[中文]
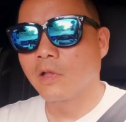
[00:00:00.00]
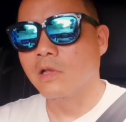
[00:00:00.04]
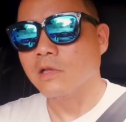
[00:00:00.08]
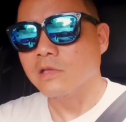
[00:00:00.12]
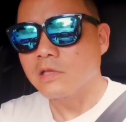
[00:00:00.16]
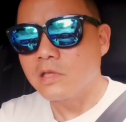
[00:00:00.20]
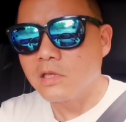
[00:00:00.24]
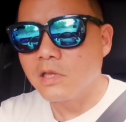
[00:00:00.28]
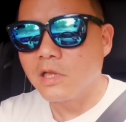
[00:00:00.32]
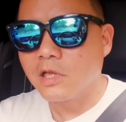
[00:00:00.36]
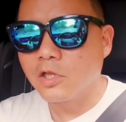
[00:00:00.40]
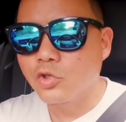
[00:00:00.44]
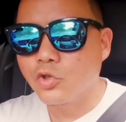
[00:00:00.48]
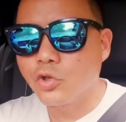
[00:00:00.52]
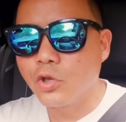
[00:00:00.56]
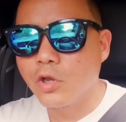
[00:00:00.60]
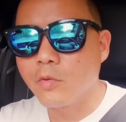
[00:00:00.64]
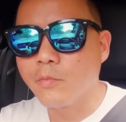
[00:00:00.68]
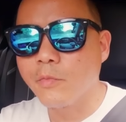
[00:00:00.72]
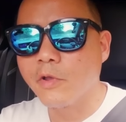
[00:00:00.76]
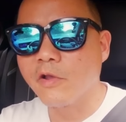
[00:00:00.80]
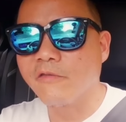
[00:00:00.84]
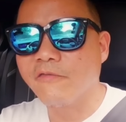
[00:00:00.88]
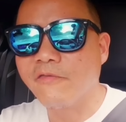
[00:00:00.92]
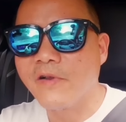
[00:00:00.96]
可是呢，却
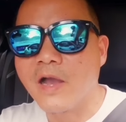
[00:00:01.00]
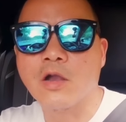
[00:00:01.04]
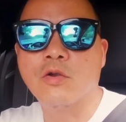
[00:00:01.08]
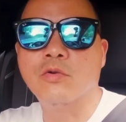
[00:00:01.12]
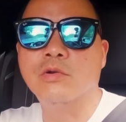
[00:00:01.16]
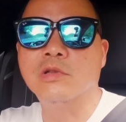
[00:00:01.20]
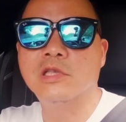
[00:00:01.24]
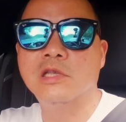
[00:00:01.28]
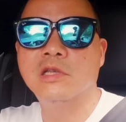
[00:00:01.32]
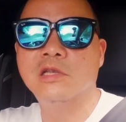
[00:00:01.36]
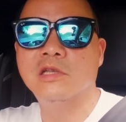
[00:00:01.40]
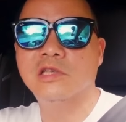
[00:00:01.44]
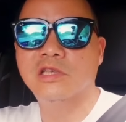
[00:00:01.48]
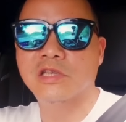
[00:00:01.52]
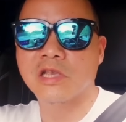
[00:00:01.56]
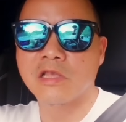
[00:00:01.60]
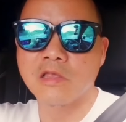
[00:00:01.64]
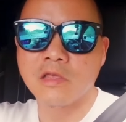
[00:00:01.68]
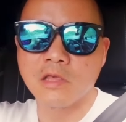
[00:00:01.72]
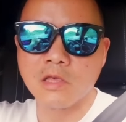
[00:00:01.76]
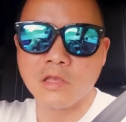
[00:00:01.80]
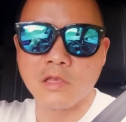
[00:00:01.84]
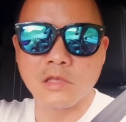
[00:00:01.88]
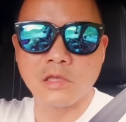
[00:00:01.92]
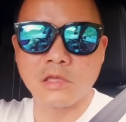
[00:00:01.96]
又没有法国车的神
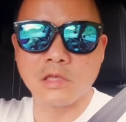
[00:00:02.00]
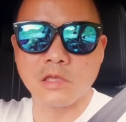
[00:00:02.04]
经。